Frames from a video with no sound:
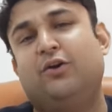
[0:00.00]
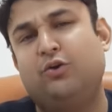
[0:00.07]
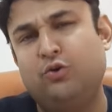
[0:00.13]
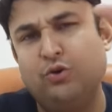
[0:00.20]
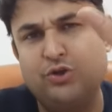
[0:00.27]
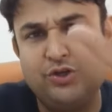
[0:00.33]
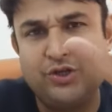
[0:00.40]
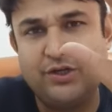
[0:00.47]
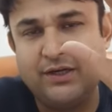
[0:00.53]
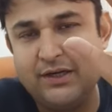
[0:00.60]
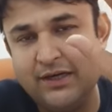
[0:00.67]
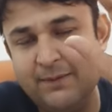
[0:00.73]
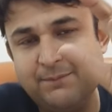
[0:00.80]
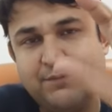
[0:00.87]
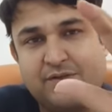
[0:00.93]
कुछ
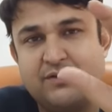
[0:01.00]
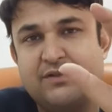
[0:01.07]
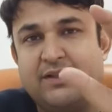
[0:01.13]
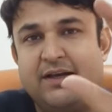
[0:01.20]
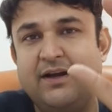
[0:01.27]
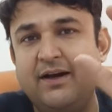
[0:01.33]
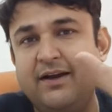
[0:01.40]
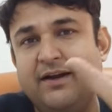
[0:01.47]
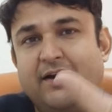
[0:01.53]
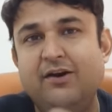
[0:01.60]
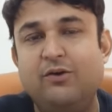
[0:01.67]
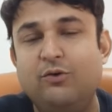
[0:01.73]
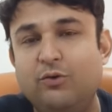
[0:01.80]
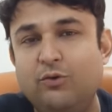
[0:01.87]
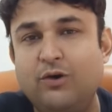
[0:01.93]
क्लिप्स दिखा रहा
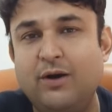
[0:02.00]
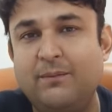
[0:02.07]
हूं